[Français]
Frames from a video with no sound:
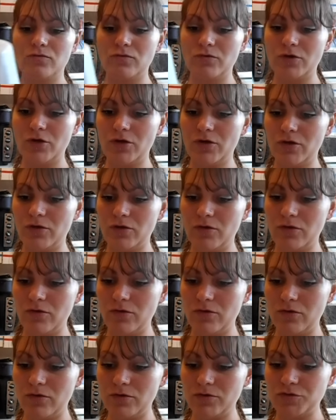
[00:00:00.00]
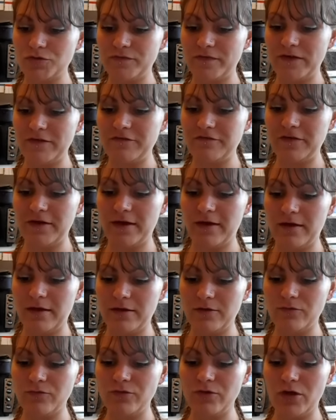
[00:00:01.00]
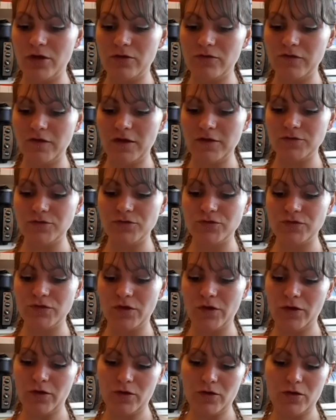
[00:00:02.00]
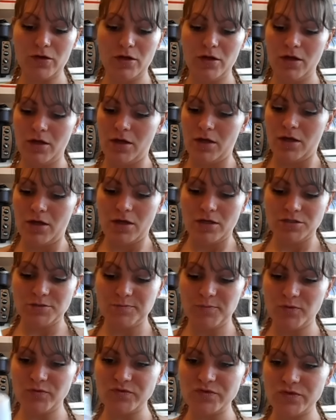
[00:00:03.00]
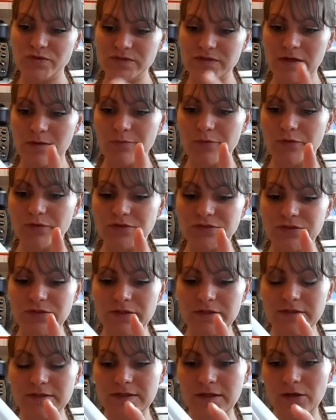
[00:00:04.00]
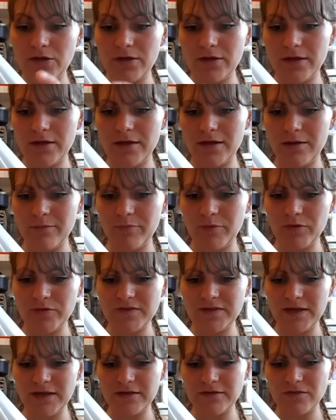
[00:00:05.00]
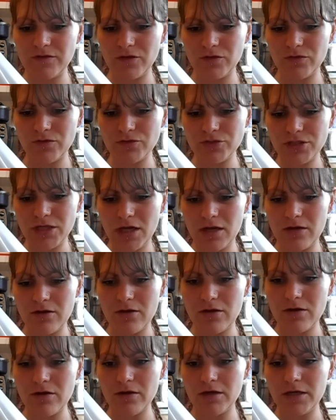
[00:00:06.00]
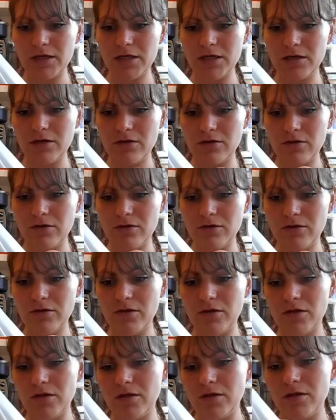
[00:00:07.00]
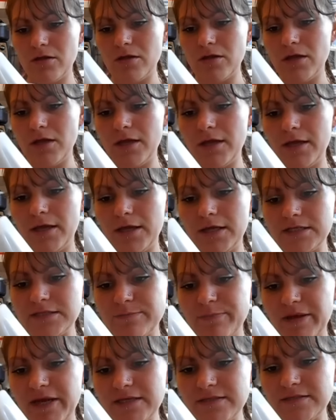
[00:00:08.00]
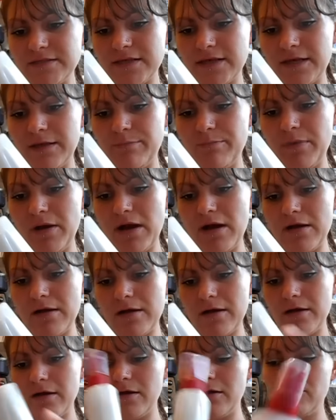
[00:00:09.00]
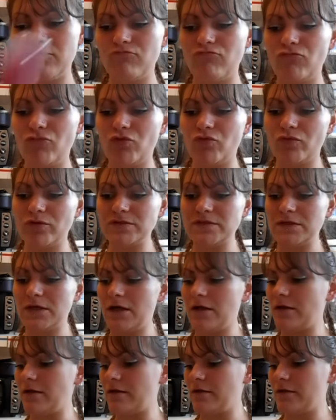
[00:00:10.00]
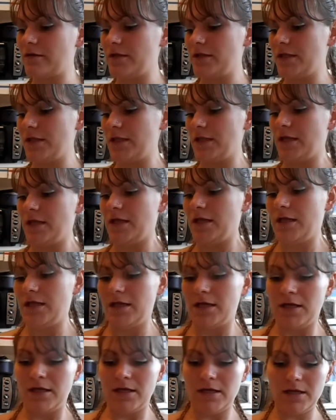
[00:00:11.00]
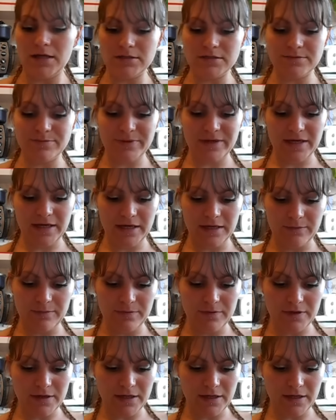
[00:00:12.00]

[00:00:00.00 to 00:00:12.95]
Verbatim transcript: Donc je vais faire un Google traducteur. Je pense que c'est un protecteur, un protecteur de chaleur et express répare. Donc c'est un un spray